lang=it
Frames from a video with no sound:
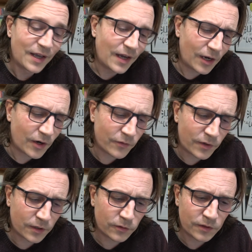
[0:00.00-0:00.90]
Allora
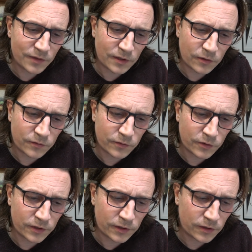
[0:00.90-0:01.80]
vorrei condividere con
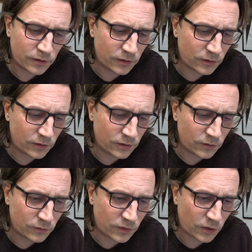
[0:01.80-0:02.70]
voi
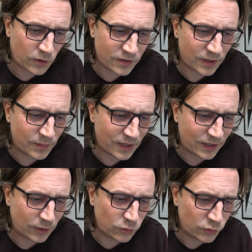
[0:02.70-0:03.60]
eh, una cosa che mi è
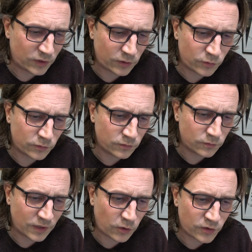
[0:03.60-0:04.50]
accaduta,
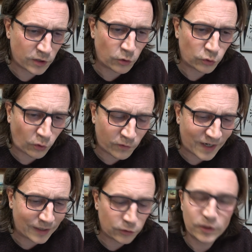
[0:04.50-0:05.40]
una cosa che ho
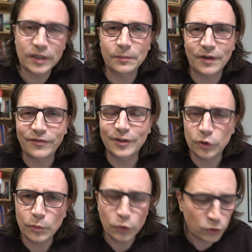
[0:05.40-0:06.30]
trovato e che mi ha
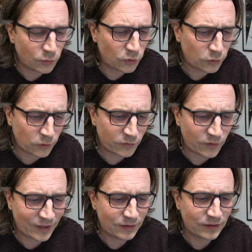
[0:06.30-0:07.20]
fatto molto molto
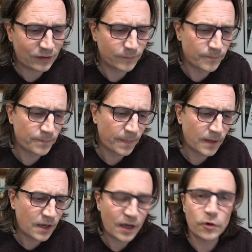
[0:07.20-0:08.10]
riflettere.
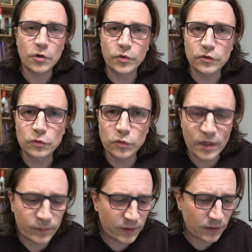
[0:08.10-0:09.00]
Ero in
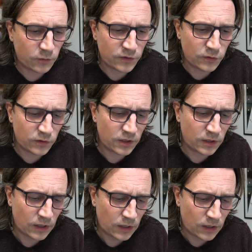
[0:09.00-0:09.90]
questura per
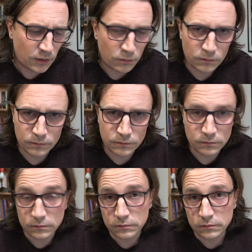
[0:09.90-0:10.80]
questioni
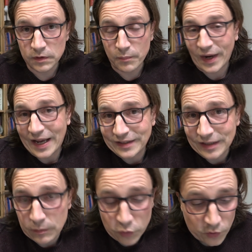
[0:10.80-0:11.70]
di
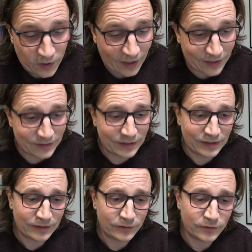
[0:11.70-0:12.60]
pratiche
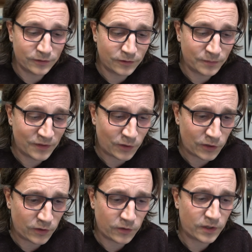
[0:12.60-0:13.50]
burocratiche, non, non mi
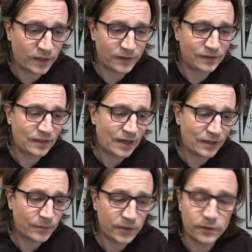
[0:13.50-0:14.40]
vogliono ancora
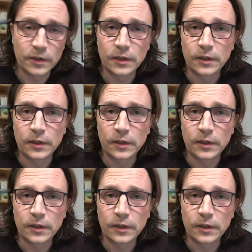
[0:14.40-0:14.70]
arrestare, almeno,